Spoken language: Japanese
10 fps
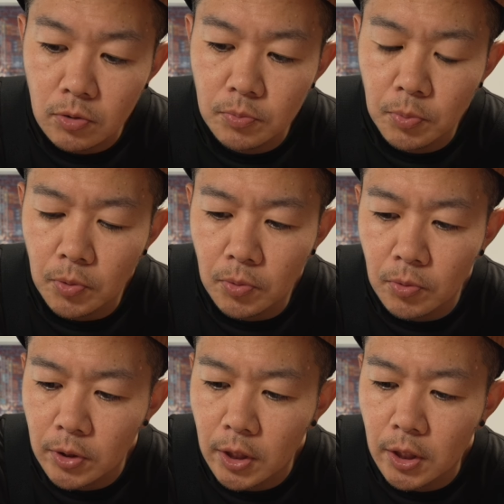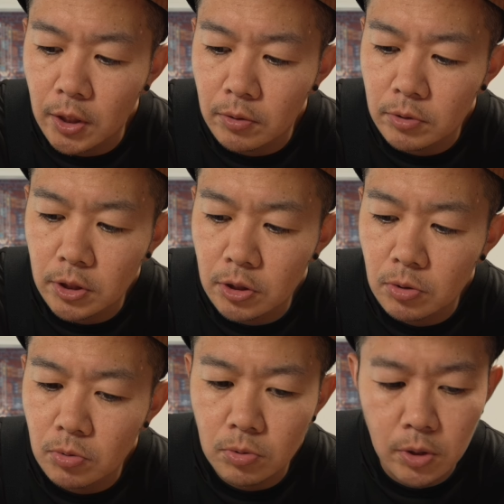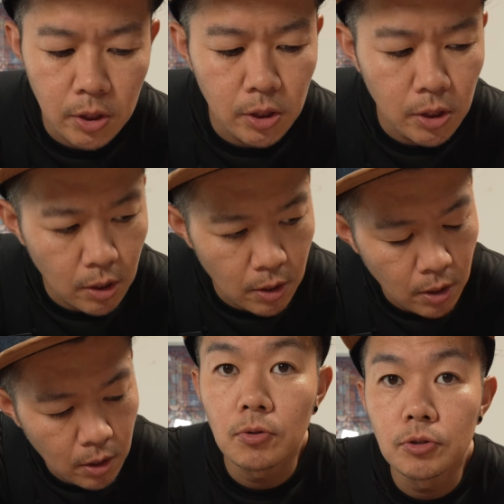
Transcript: クーポン出てる印象でして、